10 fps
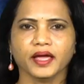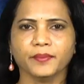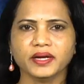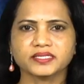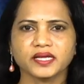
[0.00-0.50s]

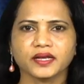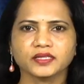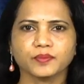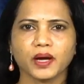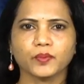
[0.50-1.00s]
ఎమ్మెల్సీ
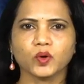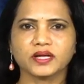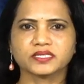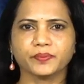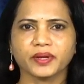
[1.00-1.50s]
అనంతబాబు
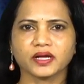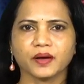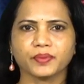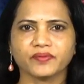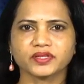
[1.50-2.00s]
అసభ్యంగా
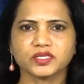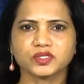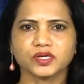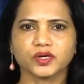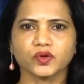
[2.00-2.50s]

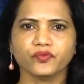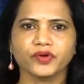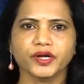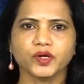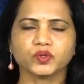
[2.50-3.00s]
ప్రవర్తిస్తున్నట్లు
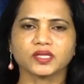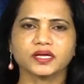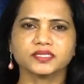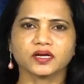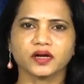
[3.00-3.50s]
వీడియో
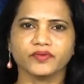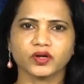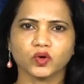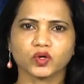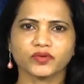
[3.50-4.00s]
తాజాగా
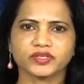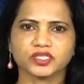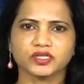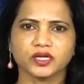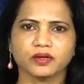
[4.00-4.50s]
వెలుగులోకి
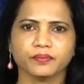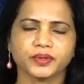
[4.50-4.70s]
వచ్చింది